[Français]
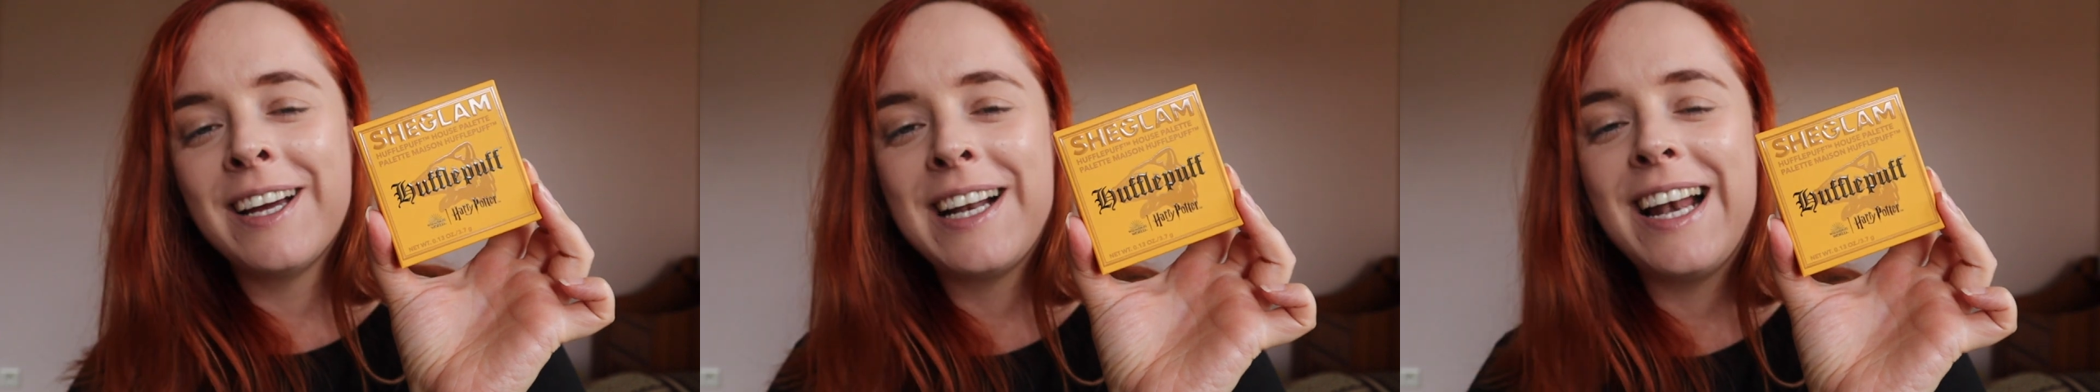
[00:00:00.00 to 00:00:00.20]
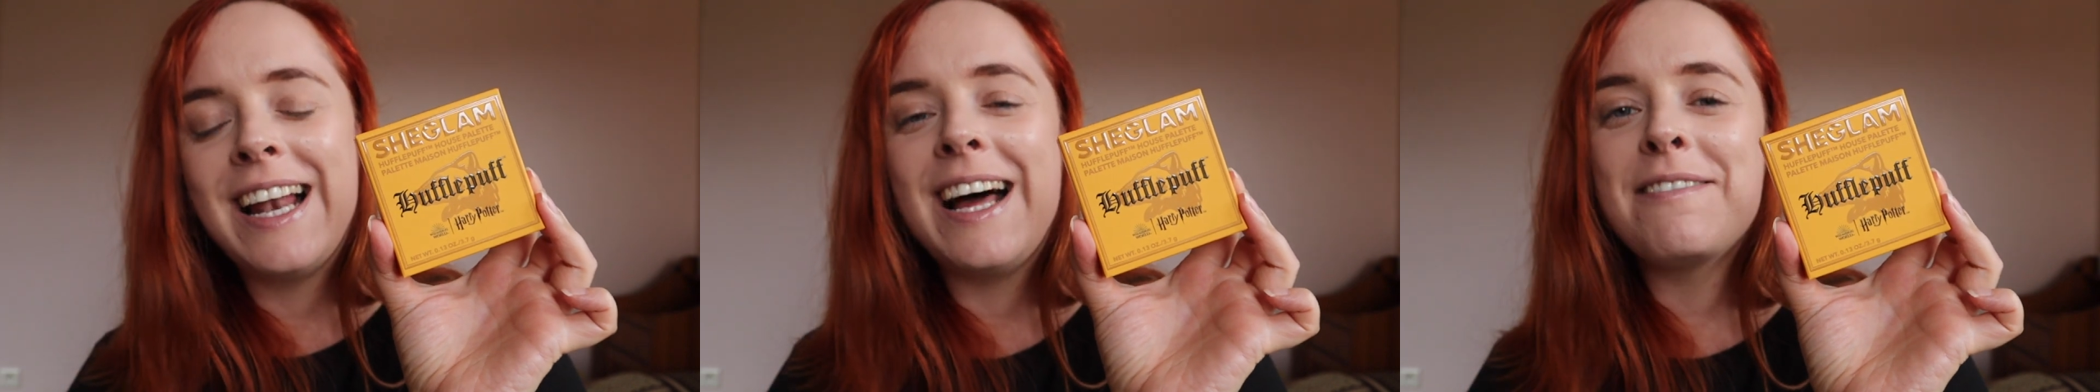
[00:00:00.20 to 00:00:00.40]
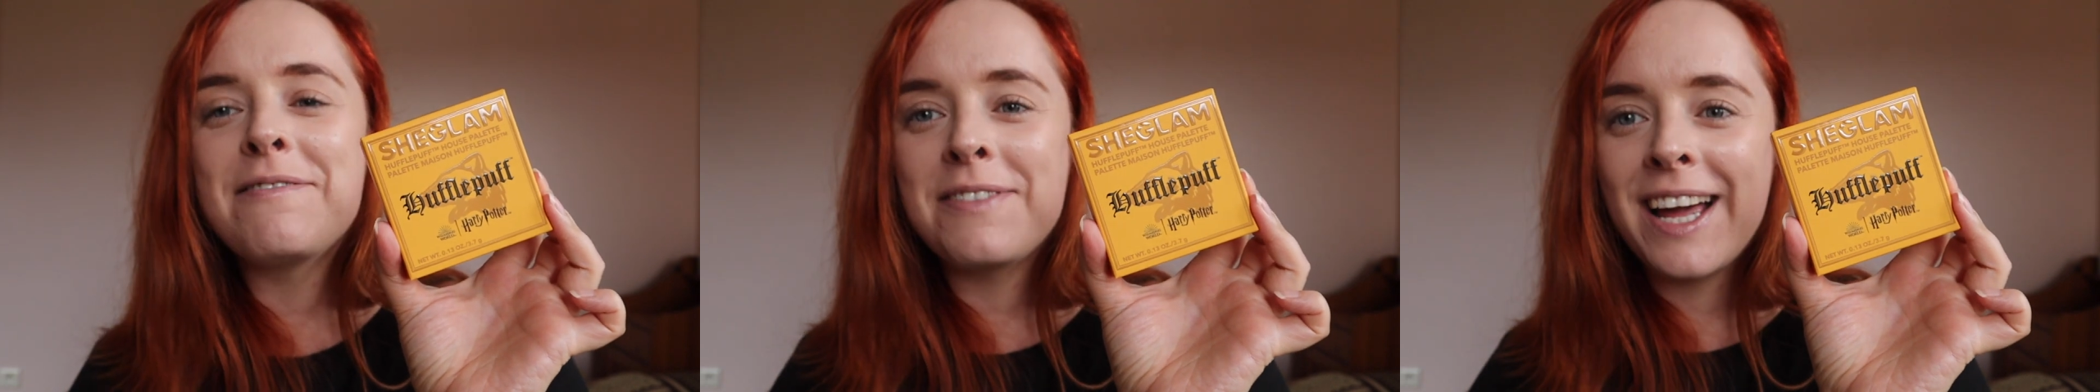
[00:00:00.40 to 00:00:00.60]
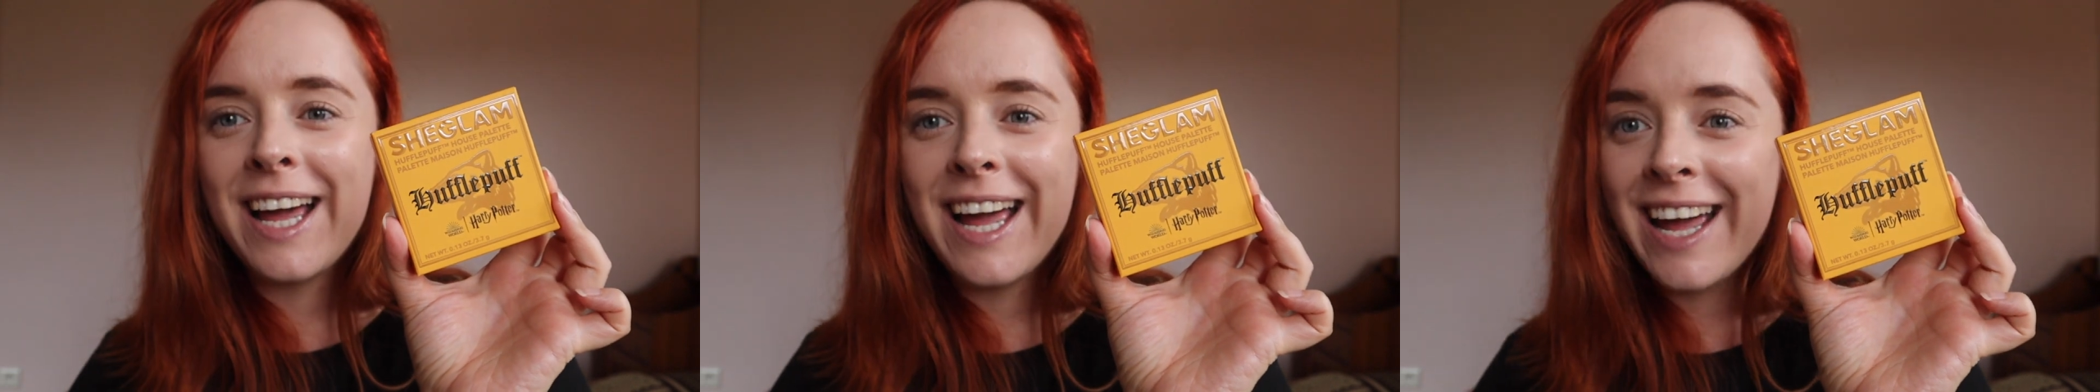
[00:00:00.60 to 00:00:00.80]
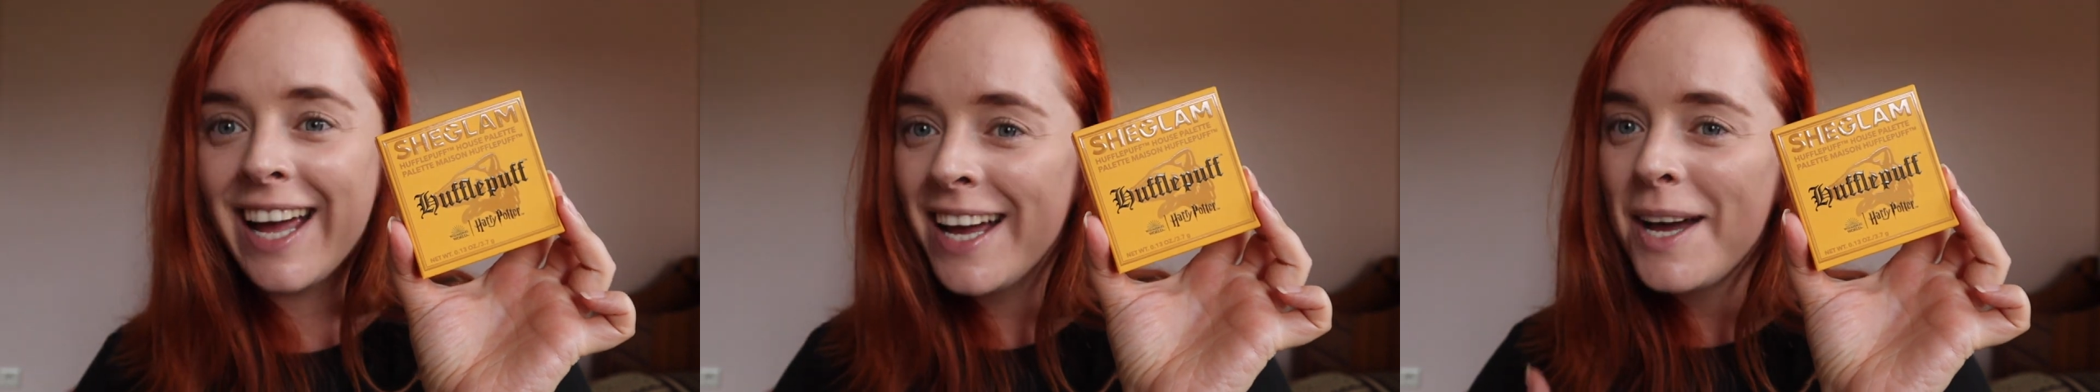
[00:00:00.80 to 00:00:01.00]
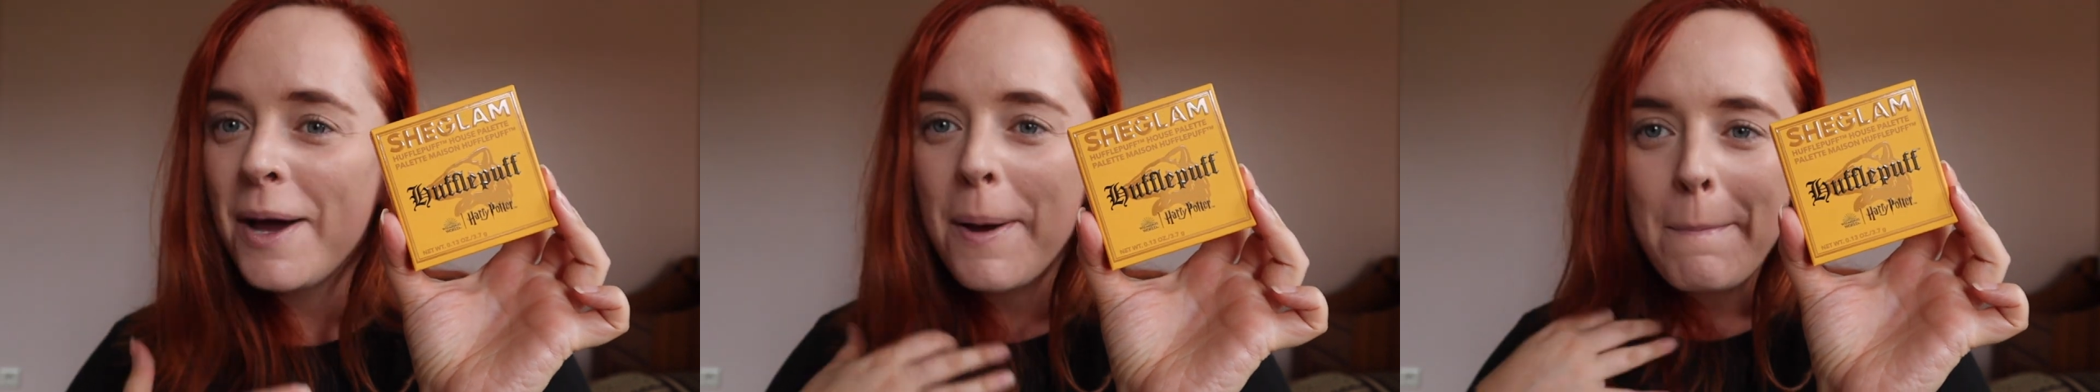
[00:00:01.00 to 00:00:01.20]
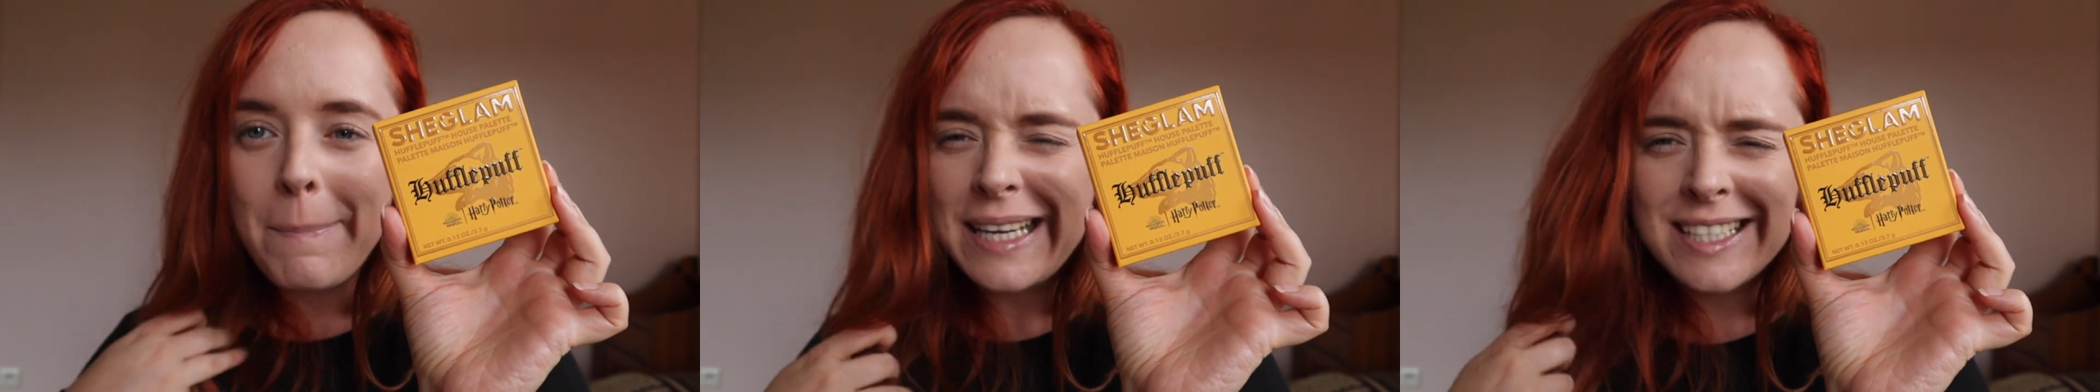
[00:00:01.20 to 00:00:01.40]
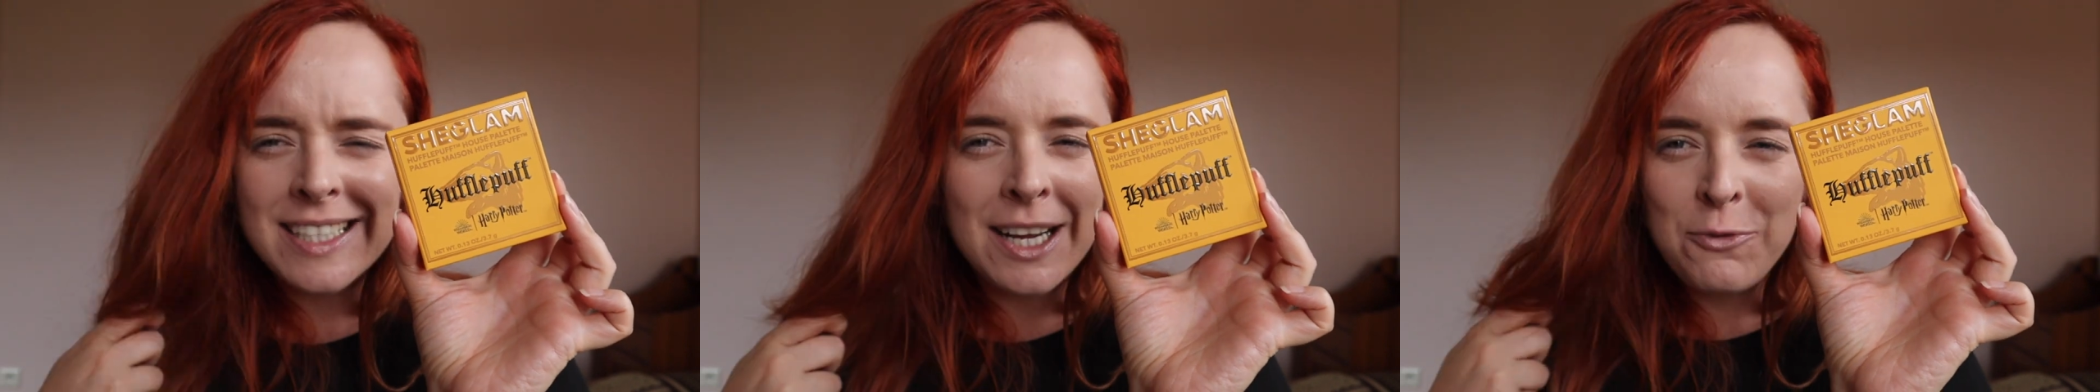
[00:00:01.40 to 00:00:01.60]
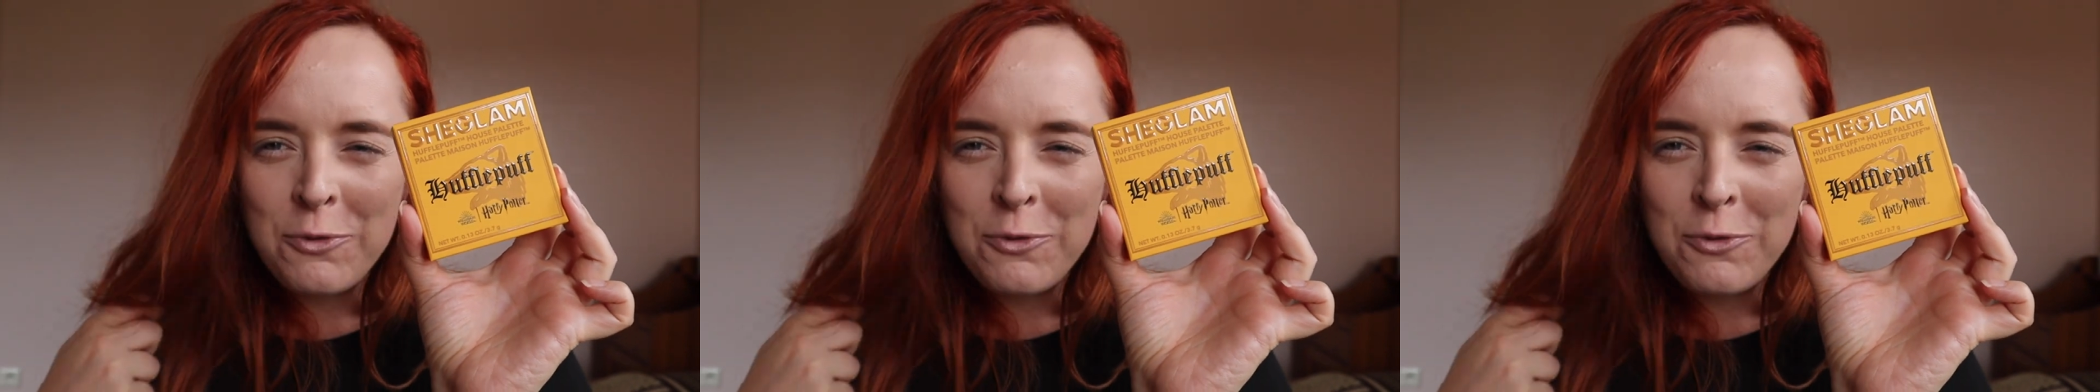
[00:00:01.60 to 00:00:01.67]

la vraie, pas celle